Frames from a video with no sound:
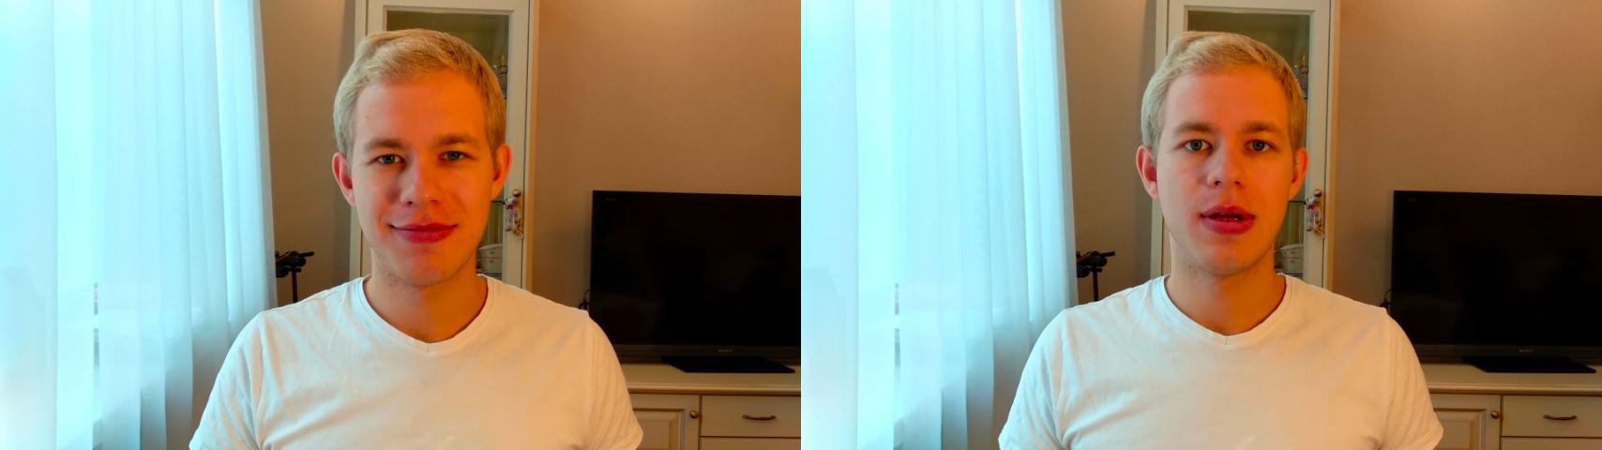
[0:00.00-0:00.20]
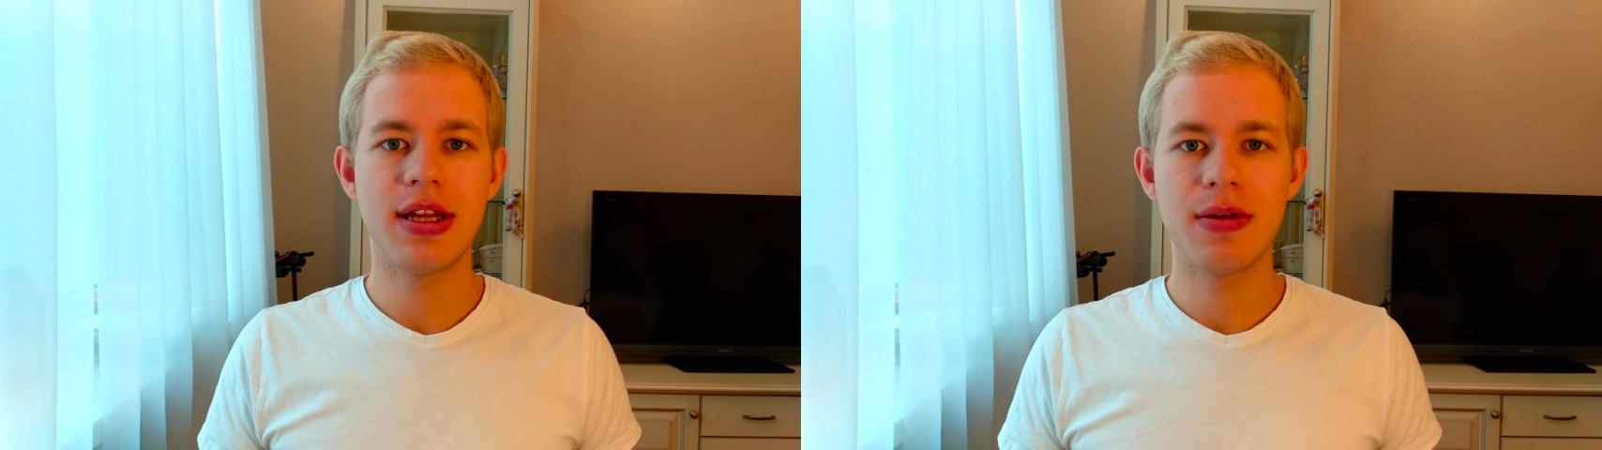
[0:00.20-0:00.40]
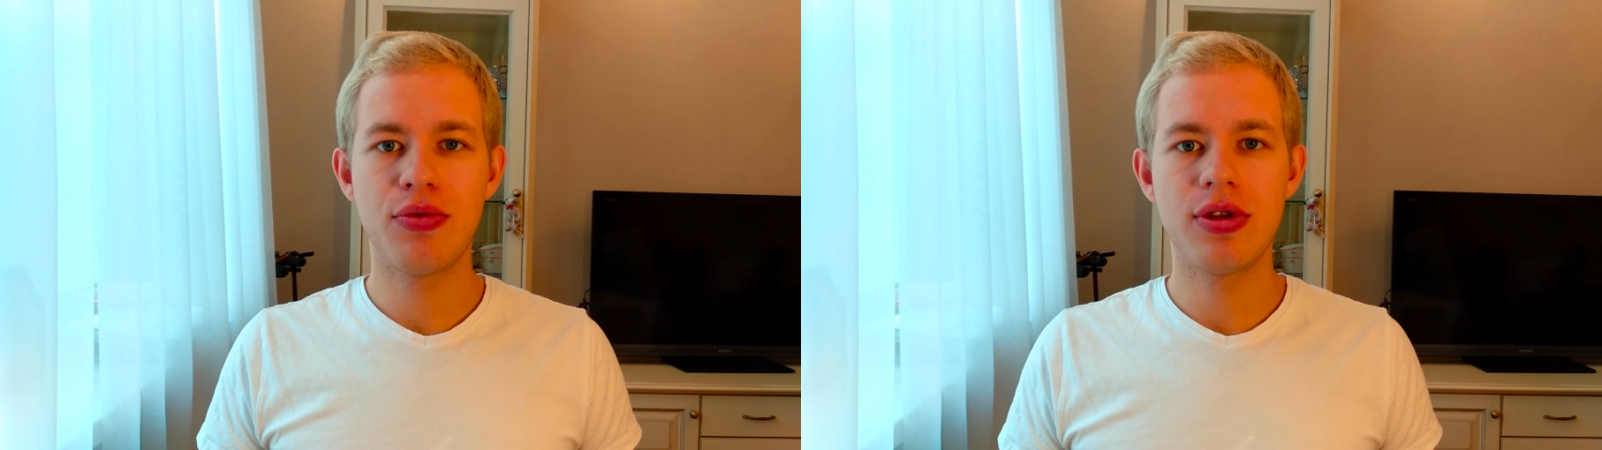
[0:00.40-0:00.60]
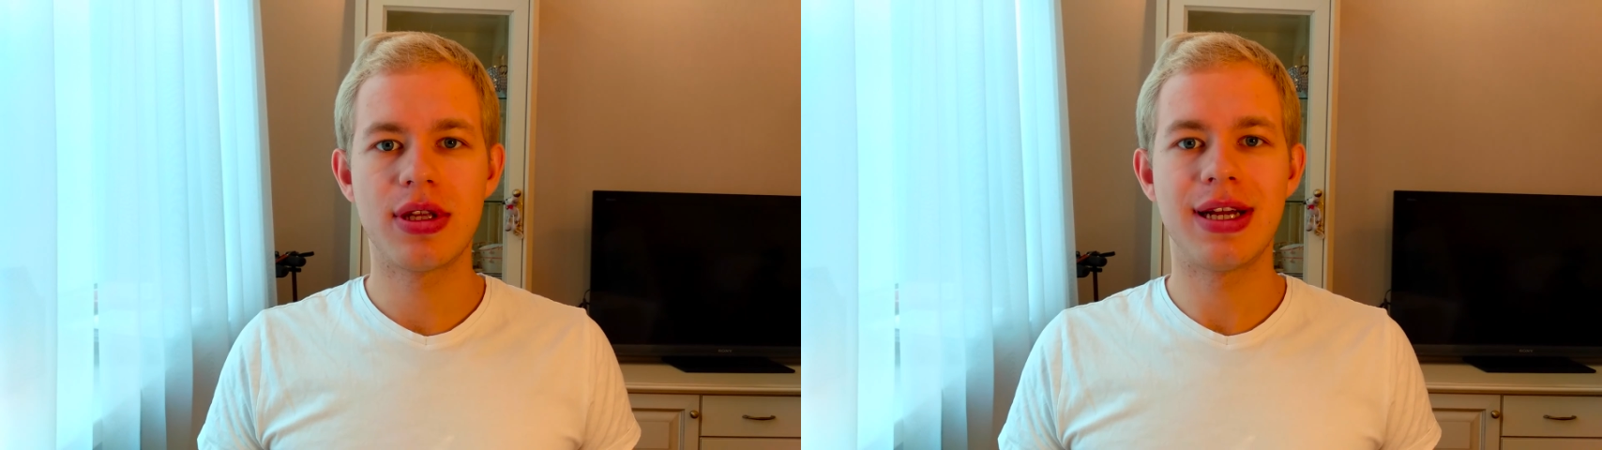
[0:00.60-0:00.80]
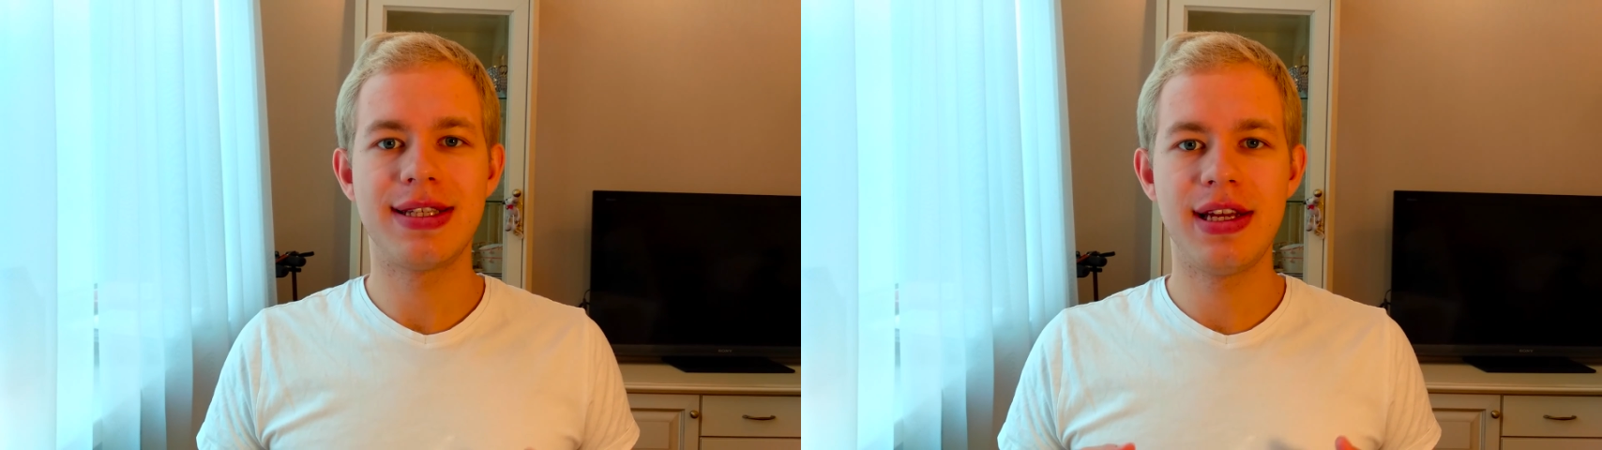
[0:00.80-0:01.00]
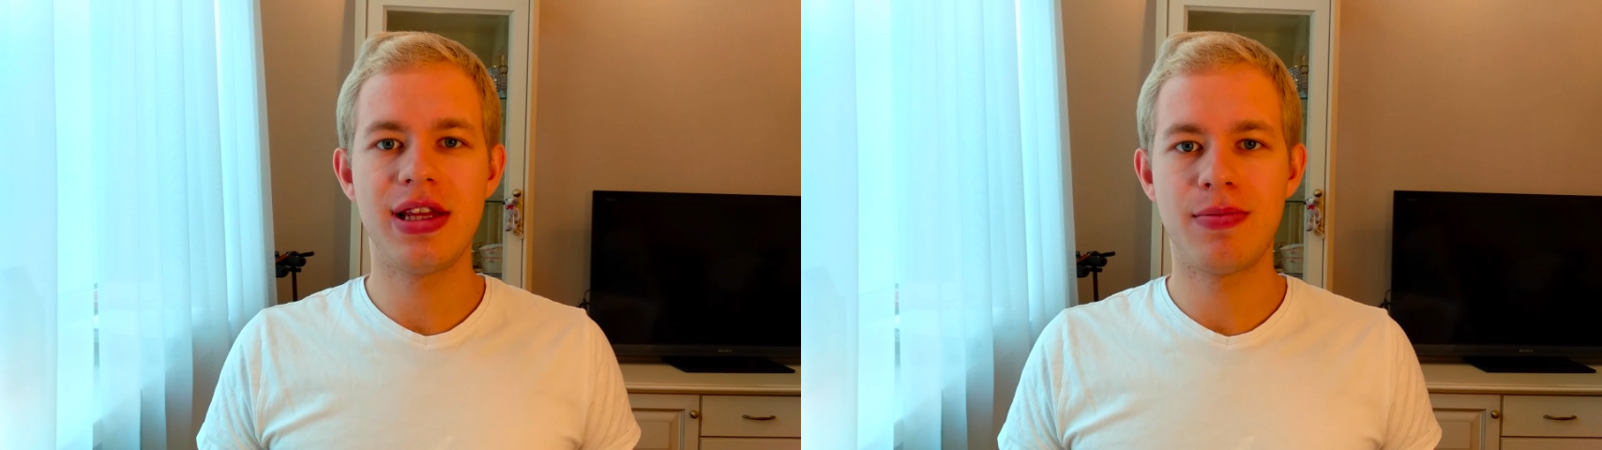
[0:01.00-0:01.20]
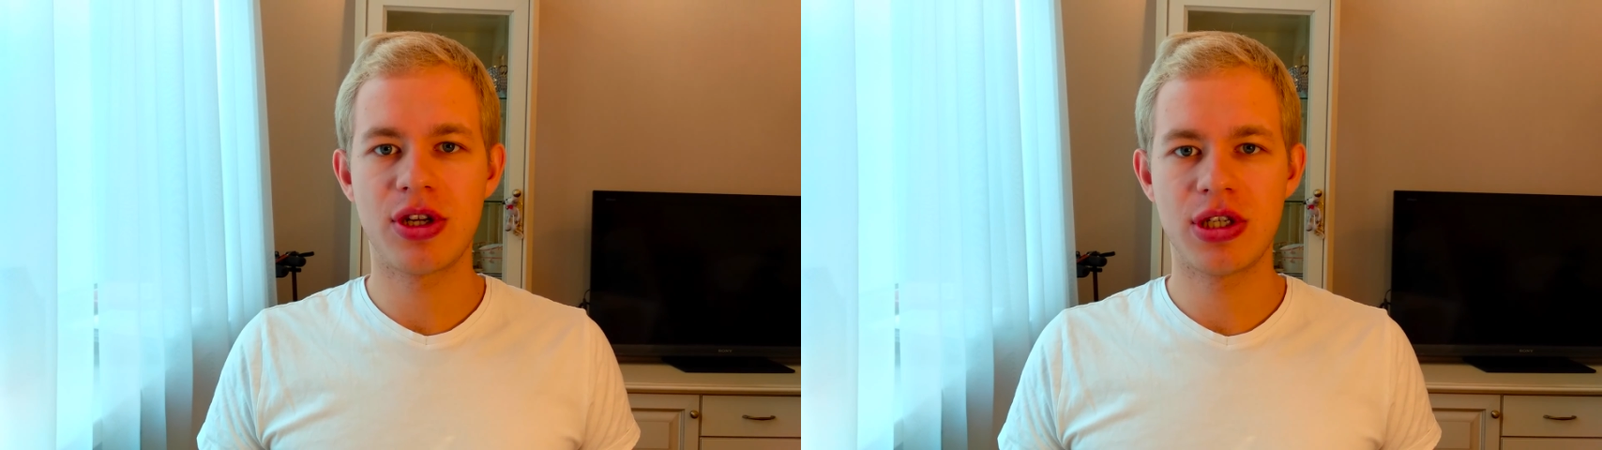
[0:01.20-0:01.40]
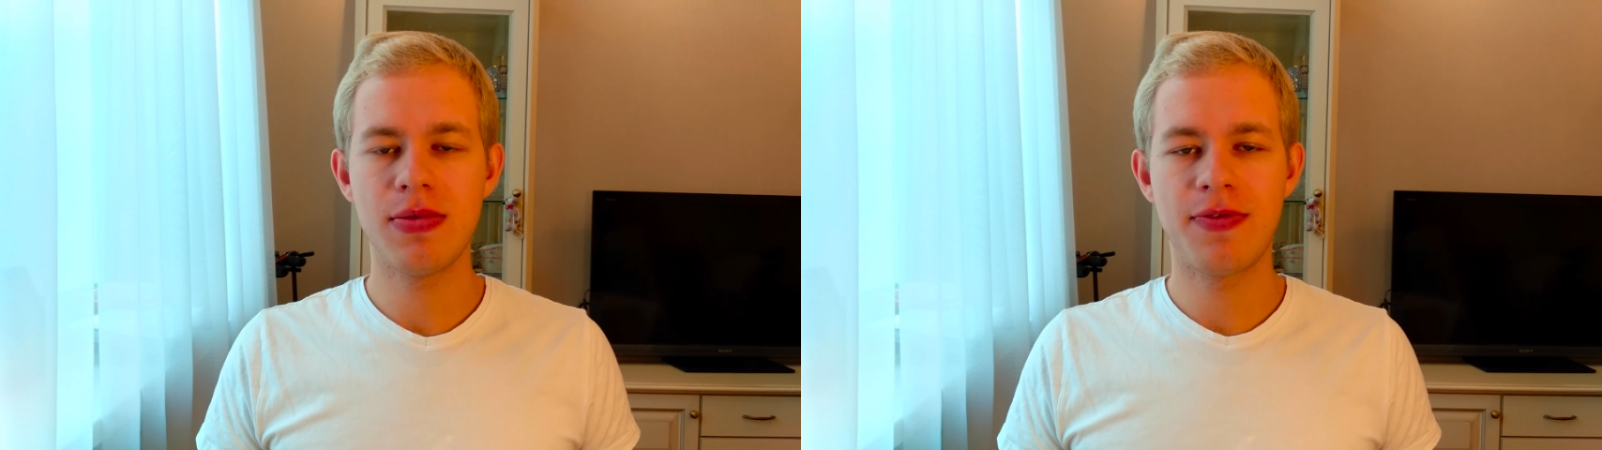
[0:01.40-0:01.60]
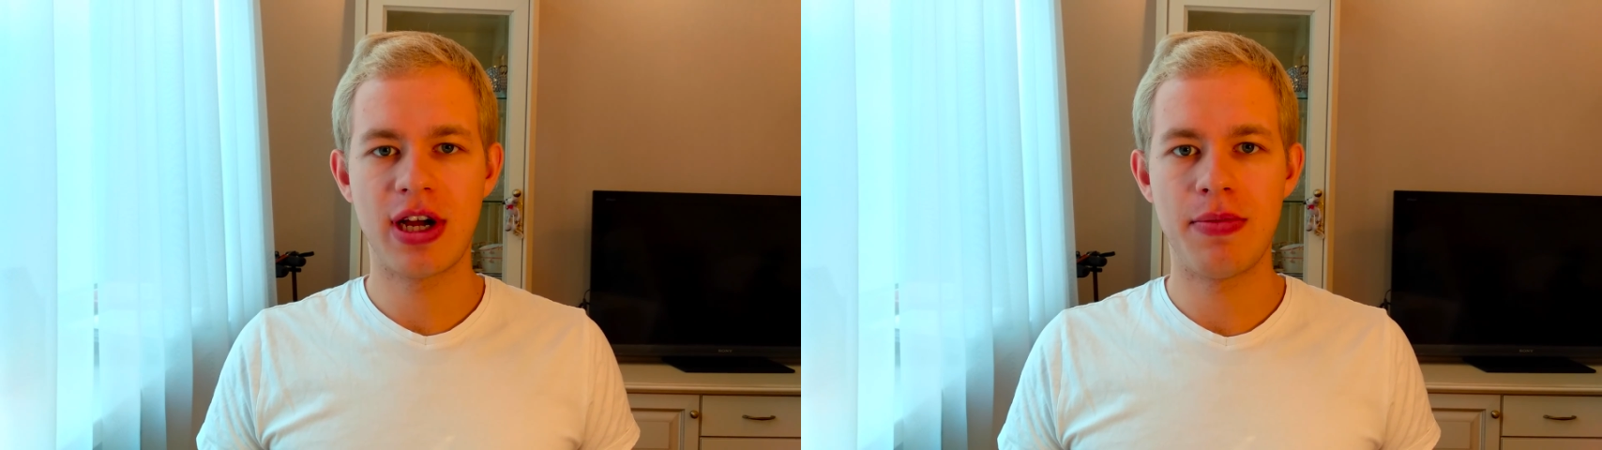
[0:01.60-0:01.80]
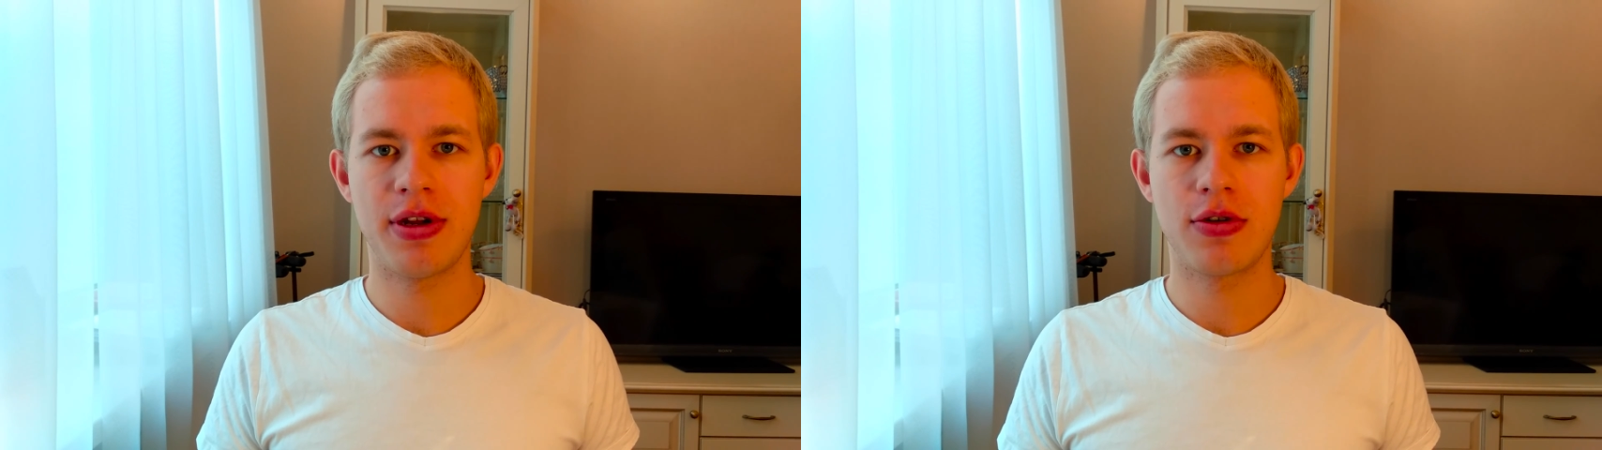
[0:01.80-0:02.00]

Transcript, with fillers: Это будет отдельным режимом в камере